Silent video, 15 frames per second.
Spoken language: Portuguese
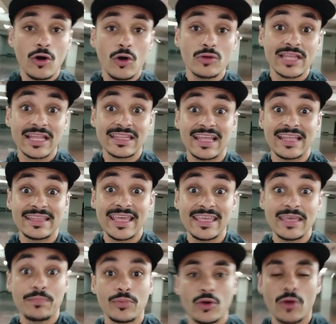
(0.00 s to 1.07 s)
Outro atleta aí
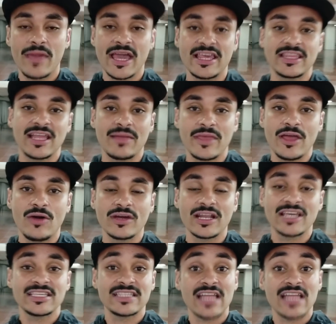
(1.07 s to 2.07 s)
que promete também é o grande